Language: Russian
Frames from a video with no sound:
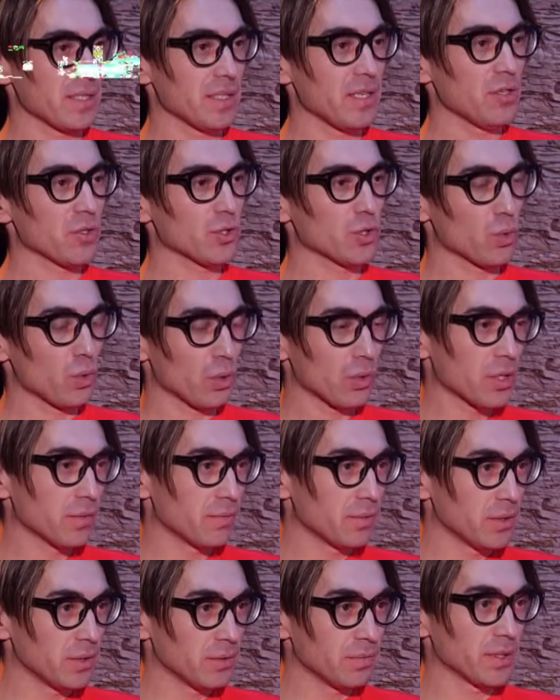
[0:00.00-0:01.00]
знаю, скоро
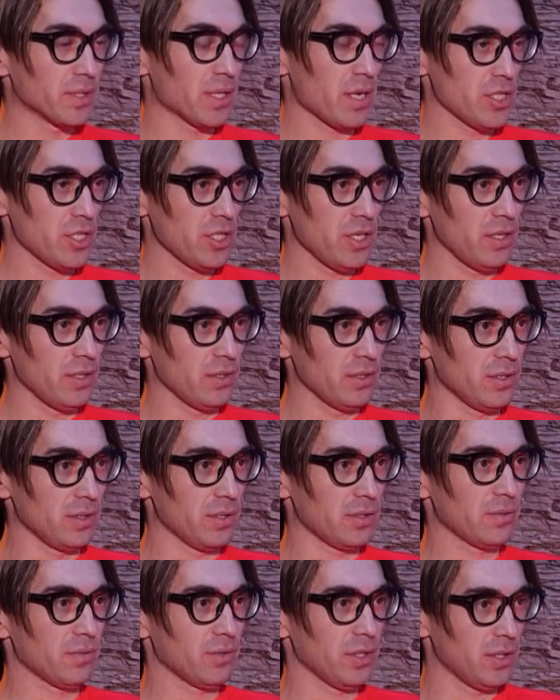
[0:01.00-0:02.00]
вы
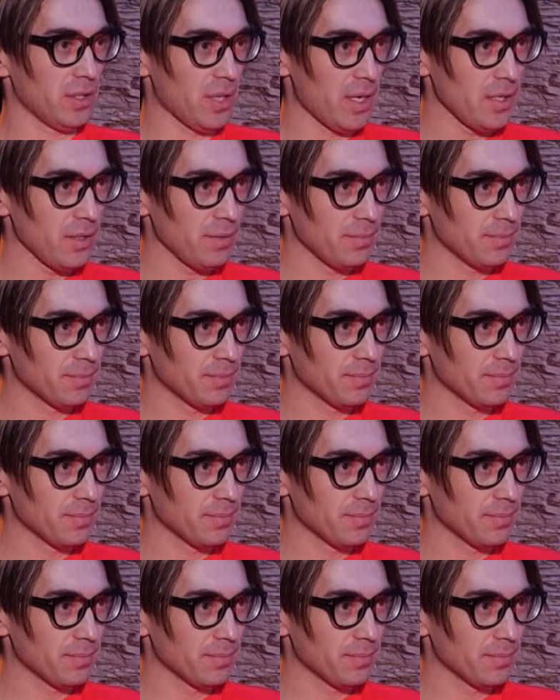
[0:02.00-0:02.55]
возвращаетесь в Китай,